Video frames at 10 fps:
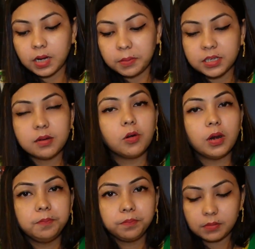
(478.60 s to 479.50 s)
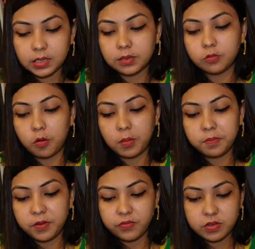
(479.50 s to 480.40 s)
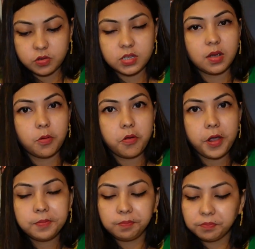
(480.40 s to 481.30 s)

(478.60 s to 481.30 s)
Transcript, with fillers: প্রথম যেটা বললাম যে নর্মাল বিফ খিচুড়ি যেমন হয়